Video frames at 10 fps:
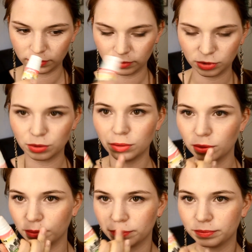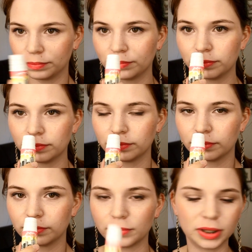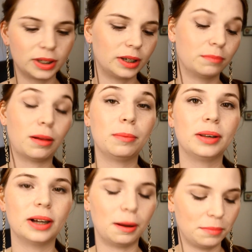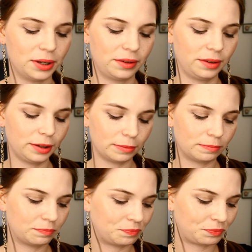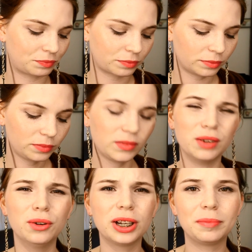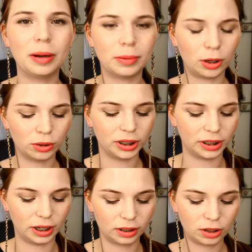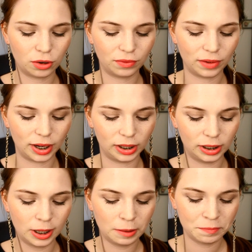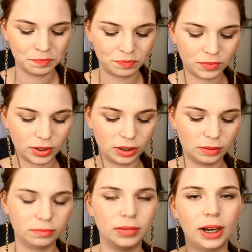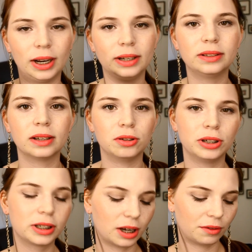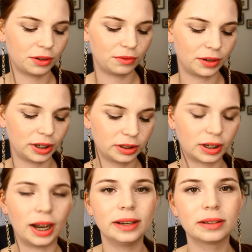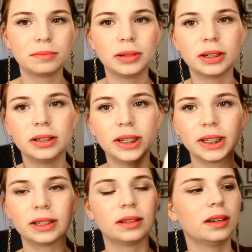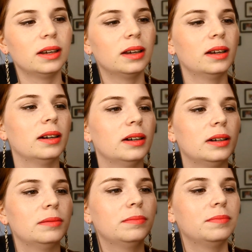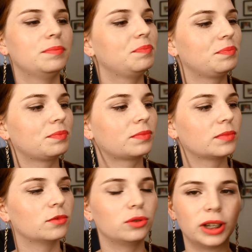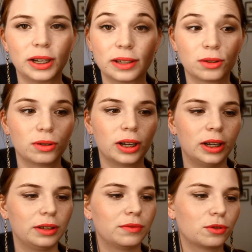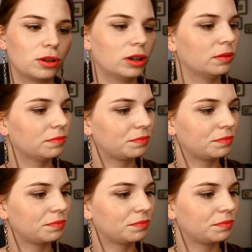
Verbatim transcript: So ein bisschen Bubblegum-mäßig. Würde ich mir aber auch nicht nachkaufen, weil ähm, allein dieser Leuchtkrafteffekt reicht mir nicht. Ähm, und ja, der ist auch relativ teuer.